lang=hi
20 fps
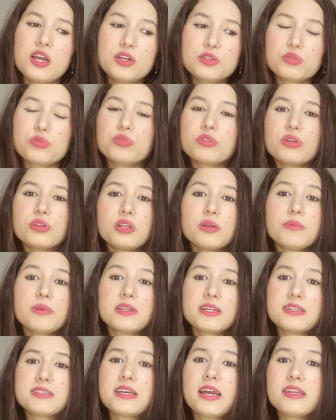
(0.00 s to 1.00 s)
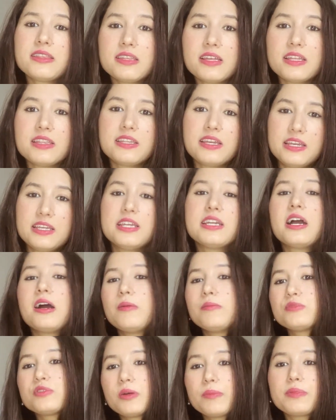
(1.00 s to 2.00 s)
तो उन्होंने भी रिज़ाइन दे दिया ये
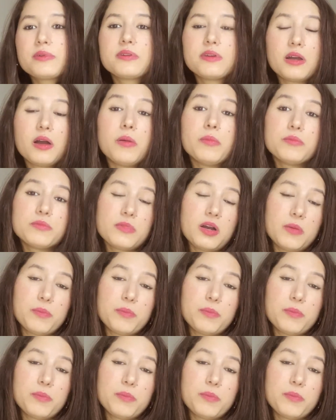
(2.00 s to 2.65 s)
हम सब हम